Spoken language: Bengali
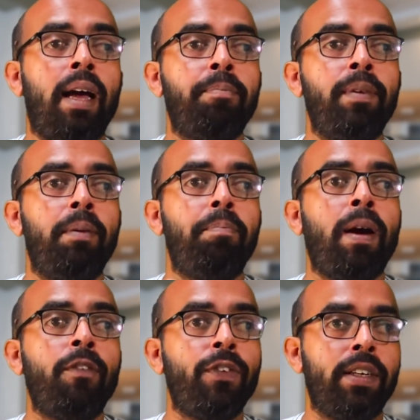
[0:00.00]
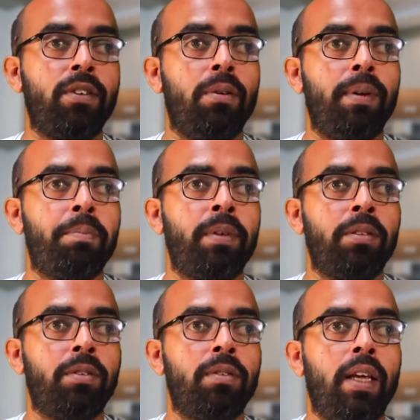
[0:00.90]
আপনার পারফেক্ট হবে আপনার
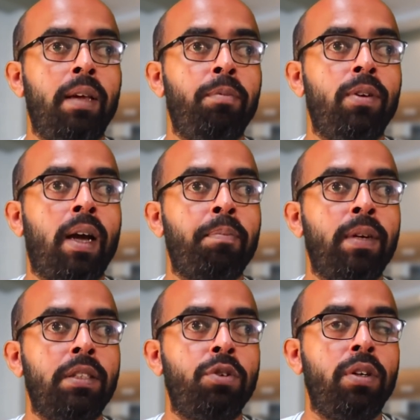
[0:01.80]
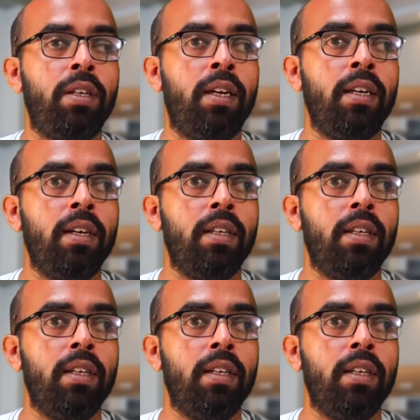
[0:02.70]
জন্য এবং আপনার শরীরের